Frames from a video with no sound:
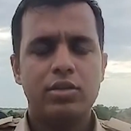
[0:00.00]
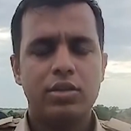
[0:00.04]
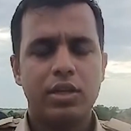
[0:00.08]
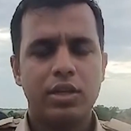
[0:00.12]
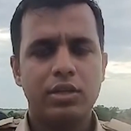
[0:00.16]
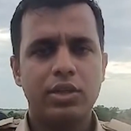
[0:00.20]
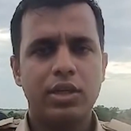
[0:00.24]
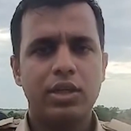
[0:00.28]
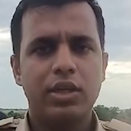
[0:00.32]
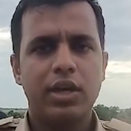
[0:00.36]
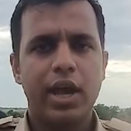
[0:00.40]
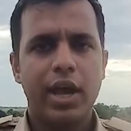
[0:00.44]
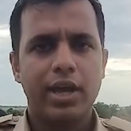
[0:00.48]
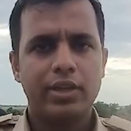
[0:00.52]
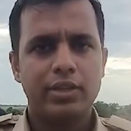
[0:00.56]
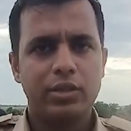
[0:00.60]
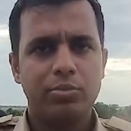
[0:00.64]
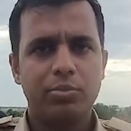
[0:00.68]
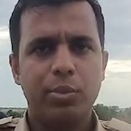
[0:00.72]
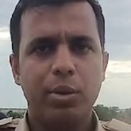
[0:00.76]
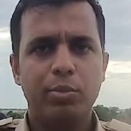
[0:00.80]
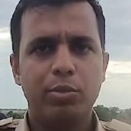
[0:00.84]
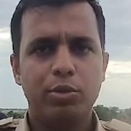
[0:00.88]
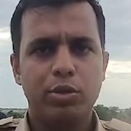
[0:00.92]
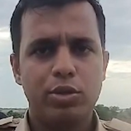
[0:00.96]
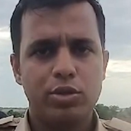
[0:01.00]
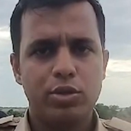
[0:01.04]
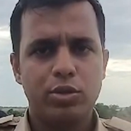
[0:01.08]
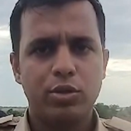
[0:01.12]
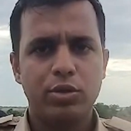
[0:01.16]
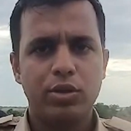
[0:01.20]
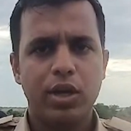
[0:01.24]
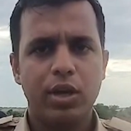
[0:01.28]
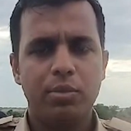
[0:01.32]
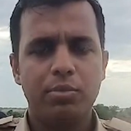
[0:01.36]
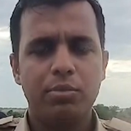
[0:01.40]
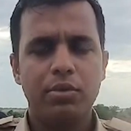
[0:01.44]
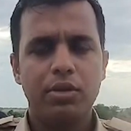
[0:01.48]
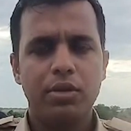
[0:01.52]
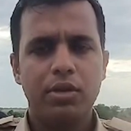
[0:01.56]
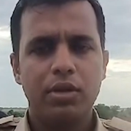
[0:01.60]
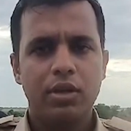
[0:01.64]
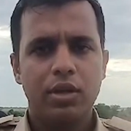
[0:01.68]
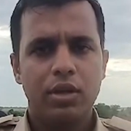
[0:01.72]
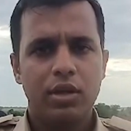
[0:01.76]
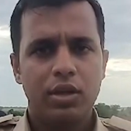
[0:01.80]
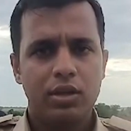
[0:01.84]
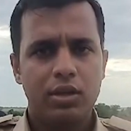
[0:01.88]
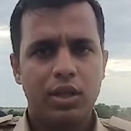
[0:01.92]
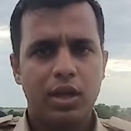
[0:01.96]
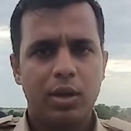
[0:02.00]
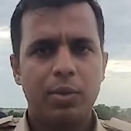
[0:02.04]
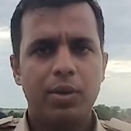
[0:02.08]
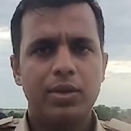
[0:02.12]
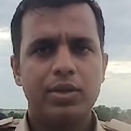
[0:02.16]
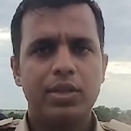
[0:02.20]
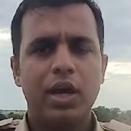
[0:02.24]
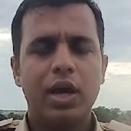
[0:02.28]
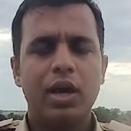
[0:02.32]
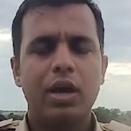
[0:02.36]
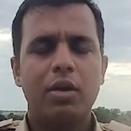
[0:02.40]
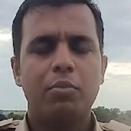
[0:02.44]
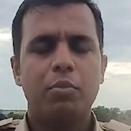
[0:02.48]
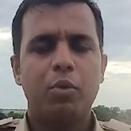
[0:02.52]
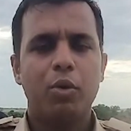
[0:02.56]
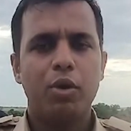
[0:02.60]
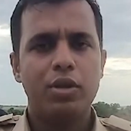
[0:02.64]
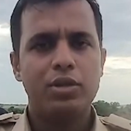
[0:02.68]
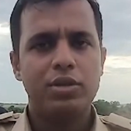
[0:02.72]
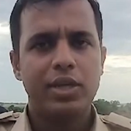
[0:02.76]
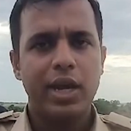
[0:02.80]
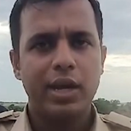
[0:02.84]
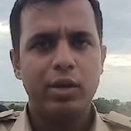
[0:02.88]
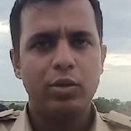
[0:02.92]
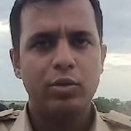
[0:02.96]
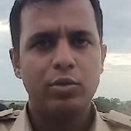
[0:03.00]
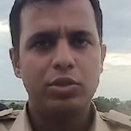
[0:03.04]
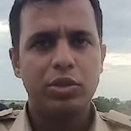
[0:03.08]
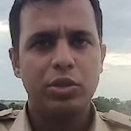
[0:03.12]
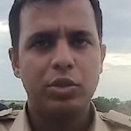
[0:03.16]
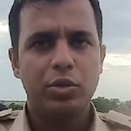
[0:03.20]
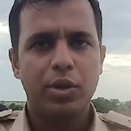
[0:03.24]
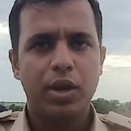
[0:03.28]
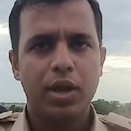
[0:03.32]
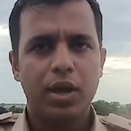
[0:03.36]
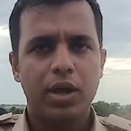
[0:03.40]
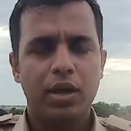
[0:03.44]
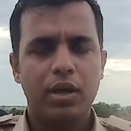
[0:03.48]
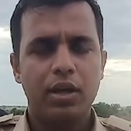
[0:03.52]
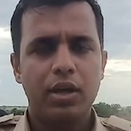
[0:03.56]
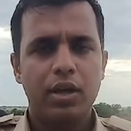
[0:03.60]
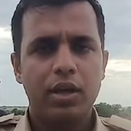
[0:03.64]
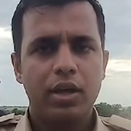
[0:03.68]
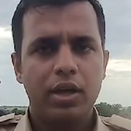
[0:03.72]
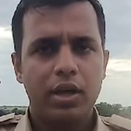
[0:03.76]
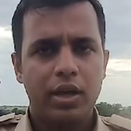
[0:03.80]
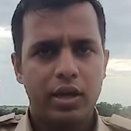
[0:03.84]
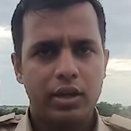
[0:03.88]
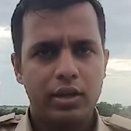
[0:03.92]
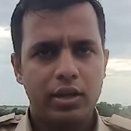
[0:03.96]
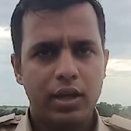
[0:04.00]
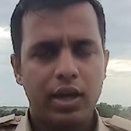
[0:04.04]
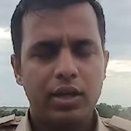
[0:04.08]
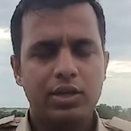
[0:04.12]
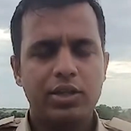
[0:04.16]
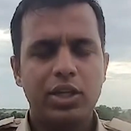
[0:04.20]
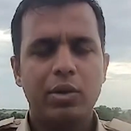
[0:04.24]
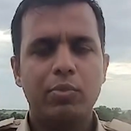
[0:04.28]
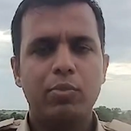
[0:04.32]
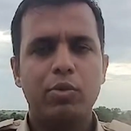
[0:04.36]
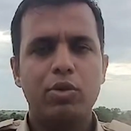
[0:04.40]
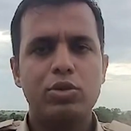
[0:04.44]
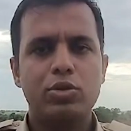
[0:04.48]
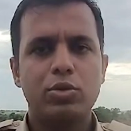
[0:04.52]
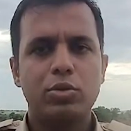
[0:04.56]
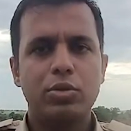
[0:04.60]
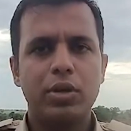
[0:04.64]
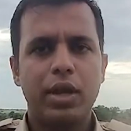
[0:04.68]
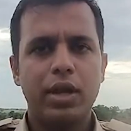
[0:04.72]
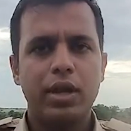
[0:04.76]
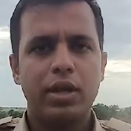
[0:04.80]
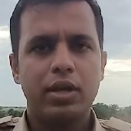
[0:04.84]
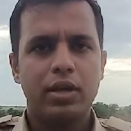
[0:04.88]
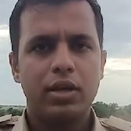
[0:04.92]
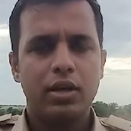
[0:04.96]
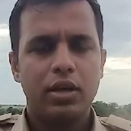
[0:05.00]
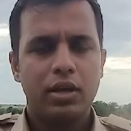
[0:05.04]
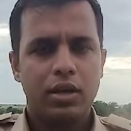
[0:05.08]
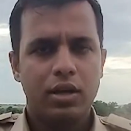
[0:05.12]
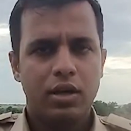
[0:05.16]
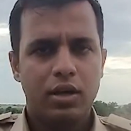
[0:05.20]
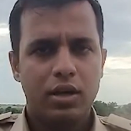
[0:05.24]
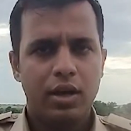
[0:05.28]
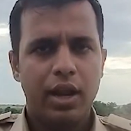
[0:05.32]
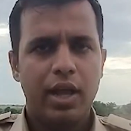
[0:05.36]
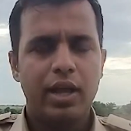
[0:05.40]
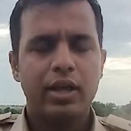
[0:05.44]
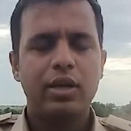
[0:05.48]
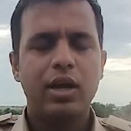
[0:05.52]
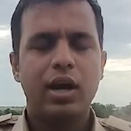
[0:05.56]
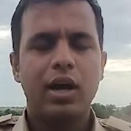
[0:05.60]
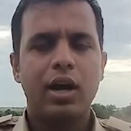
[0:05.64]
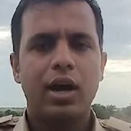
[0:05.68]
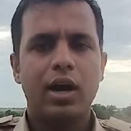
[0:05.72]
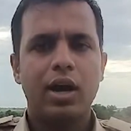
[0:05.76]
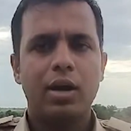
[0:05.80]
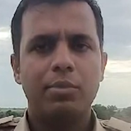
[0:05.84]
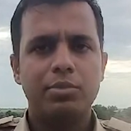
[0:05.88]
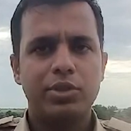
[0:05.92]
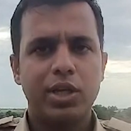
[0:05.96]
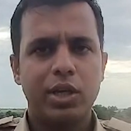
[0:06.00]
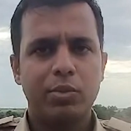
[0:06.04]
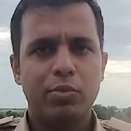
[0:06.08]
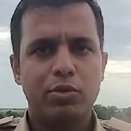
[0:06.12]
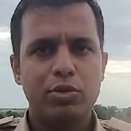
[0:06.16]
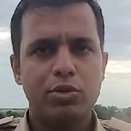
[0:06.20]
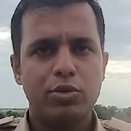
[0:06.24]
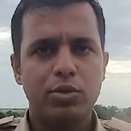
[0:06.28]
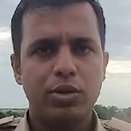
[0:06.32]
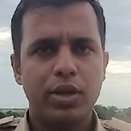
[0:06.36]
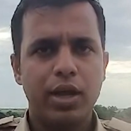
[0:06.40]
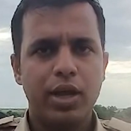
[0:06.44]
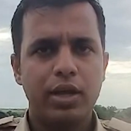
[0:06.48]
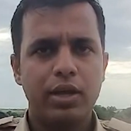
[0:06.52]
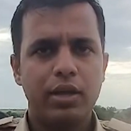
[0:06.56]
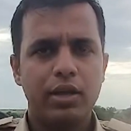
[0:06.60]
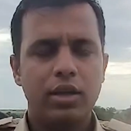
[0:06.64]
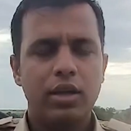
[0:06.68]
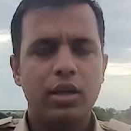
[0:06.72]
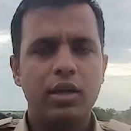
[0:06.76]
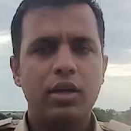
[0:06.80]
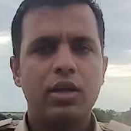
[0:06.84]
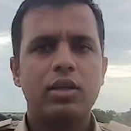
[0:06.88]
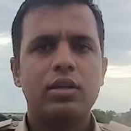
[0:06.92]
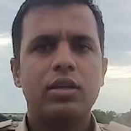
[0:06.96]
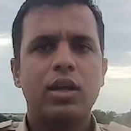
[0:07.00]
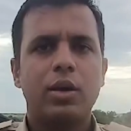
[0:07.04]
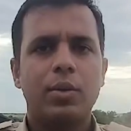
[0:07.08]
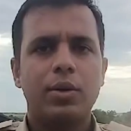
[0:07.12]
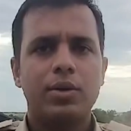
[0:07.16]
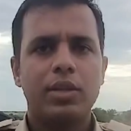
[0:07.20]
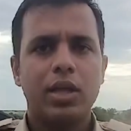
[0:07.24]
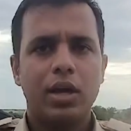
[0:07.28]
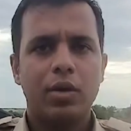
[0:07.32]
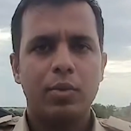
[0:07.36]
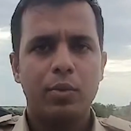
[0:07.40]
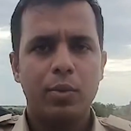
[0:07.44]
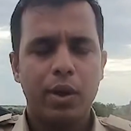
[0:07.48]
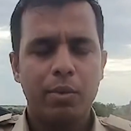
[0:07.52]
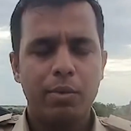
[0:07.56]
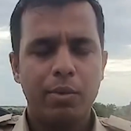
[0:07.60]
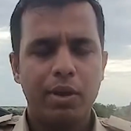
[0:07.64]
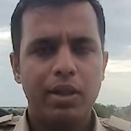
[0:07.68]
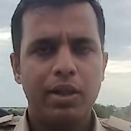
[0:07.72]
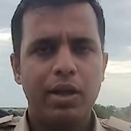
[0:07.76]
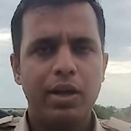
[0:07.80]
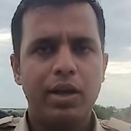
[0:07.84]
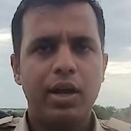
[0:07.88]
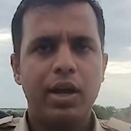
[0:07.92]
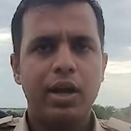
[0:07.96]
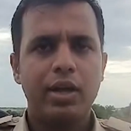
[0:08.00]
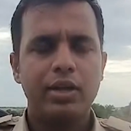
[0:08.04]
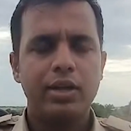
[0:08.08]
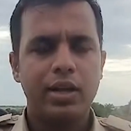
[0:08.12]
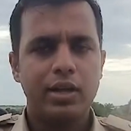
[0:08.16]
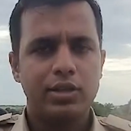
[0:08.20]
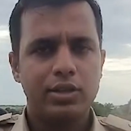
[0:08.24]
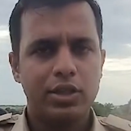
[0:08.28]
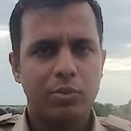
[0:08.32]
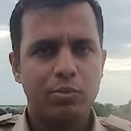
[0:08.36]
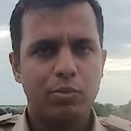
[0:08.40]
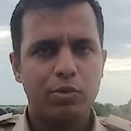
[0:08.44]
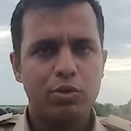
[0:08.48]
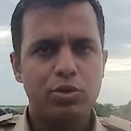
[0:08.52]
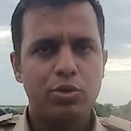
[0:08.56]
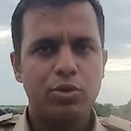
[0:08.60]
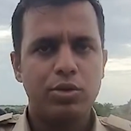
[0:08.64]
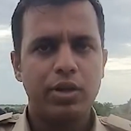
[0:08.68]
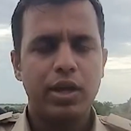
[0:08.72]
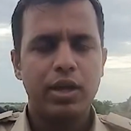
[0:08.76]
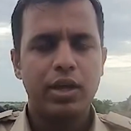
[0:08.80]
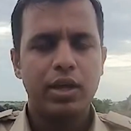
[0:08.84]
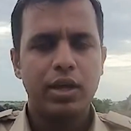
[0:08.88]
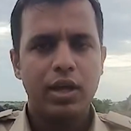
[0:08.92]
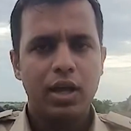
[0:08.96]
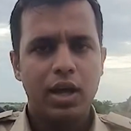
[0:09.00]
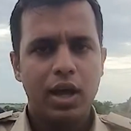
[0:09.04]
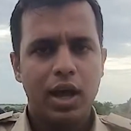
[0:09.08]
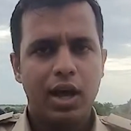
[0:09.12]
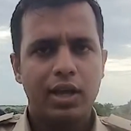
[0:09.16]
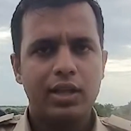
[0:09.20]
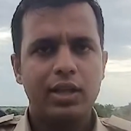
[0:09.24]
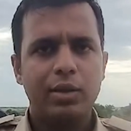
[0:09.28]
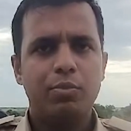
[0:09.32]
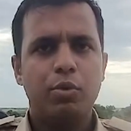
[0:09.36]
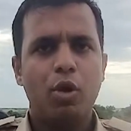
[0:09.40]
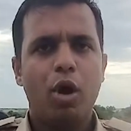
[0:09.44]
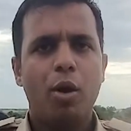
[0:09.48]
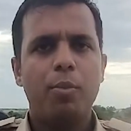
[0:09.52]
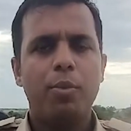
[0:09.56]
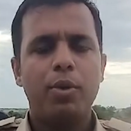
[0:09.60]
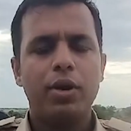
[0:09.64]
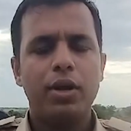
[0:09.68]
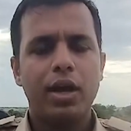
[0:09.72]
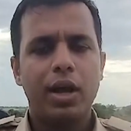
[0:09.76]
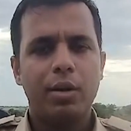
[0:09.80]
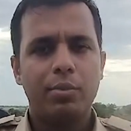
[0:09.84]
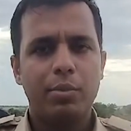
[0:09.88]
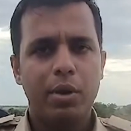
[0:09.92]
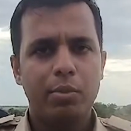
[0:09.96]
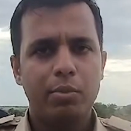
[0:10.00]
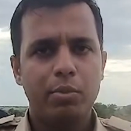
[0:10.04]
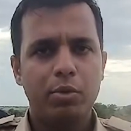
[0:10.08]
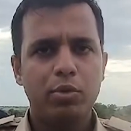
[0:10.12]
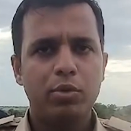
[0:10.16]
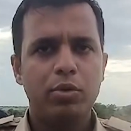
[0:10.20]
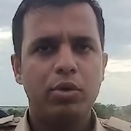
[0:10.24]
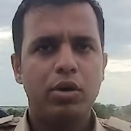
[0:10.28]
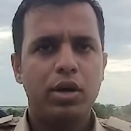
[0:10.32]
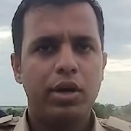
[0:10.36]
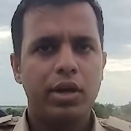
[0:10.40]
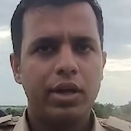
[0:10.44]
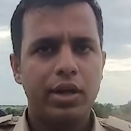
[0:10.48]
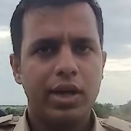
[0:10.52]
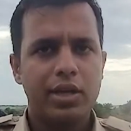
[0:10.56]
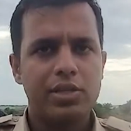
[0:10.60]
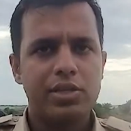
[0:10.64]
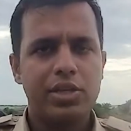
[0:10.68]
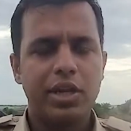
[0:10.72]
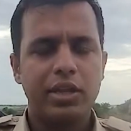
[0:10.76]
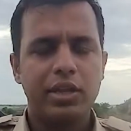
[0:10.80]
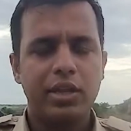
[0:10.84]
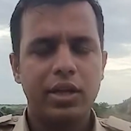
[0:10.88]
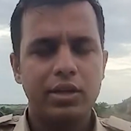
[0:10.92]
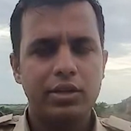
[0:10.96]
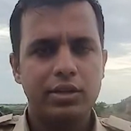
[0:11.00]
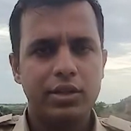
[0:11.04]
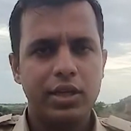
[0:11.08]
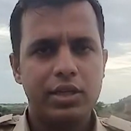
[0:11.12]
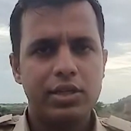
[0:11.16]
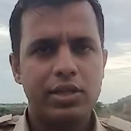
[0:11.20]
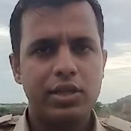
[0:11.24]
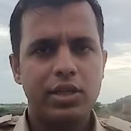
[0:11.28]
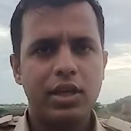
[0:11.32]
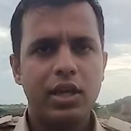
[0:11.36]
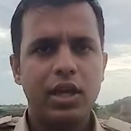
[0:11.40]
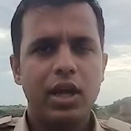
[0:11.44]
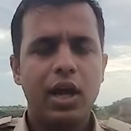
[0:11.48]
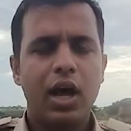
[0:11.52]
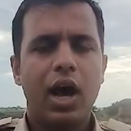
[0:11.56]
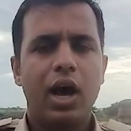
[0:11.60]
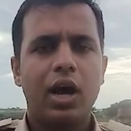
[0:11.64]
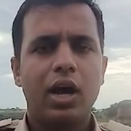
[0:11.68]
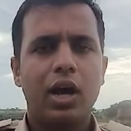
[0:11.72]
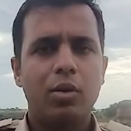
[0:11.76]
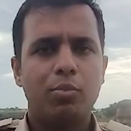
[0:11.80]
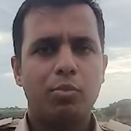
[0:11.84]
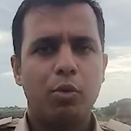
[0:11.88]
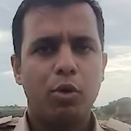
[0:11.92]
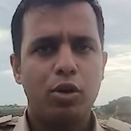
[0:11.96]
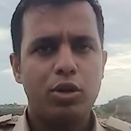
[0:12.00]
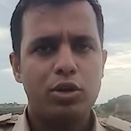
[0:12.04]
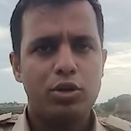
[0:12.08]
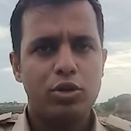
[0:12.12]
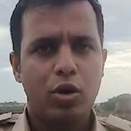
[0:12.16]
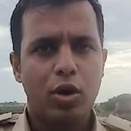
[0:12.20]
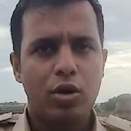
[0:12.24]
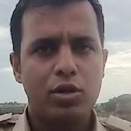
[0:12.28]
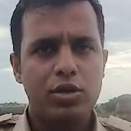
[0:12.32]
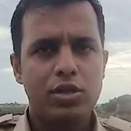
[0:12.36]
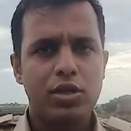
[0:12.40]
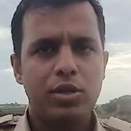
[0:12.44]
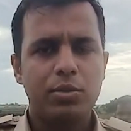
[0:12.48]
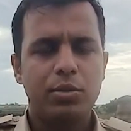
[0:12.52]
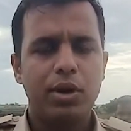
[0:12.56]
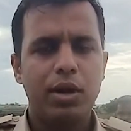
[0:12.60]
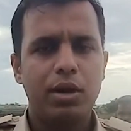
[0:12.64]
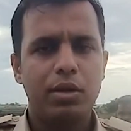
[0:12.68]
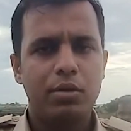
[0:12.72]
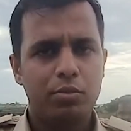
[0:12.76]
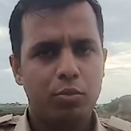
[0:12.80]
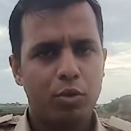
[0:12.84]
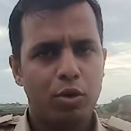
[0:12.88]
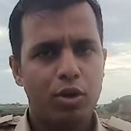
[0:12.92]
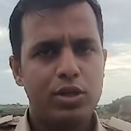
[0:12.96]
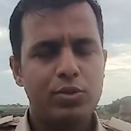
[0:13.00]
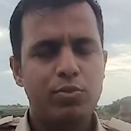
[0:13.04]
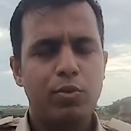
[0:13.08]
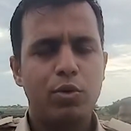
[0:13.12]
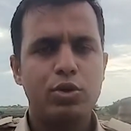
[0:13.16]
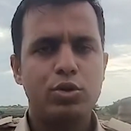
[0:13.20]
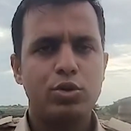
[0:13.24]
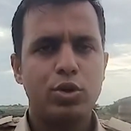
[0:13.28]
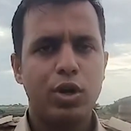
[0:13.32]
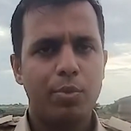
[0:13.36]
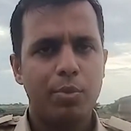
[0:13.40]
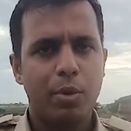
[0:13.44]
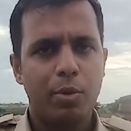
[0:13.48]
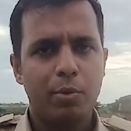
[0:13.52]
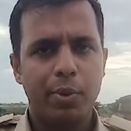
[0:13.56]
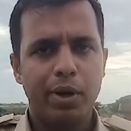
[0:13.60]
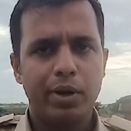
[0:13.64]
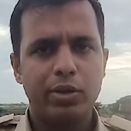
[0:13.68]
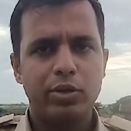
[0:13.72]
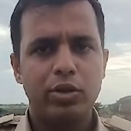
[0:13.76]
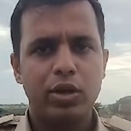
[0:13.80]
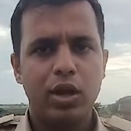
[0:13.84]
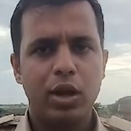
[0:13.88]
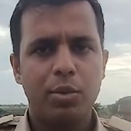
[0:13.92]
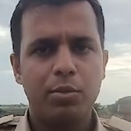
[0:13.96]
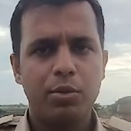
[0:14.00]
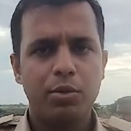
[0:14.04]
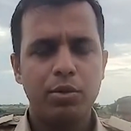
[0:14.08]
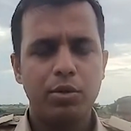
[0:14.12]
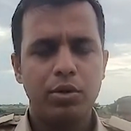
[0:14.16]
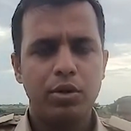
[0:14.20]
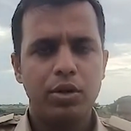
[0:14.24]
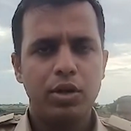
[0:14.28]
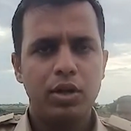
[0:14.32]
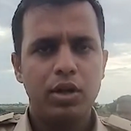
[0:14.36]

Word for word: స్ట్రింజెంట్గా యాక్షన్ మేము తీసుకుంటాం తర్వాత పోలీస్ సైడ్ నుంచి కూడా ఏదైనా చెక్ పోస్ట్ ఉన్నాయి లైక్ గంగారాం చెక్ పోస్ట్ ఉన్నాయి తర్వాత వేడి దగ్గర ఏదైనా చెక్ పోస్ట్ ఉన్నాయి అది ప్రాపర్గా మేము ఇంకా స్ట్రెంథన్ చేసి అక్కడ పోలీస్ కానిస్టేబుల్ పోలీస్ పోస్ట్ కూడా మేము పెడుతున్నాము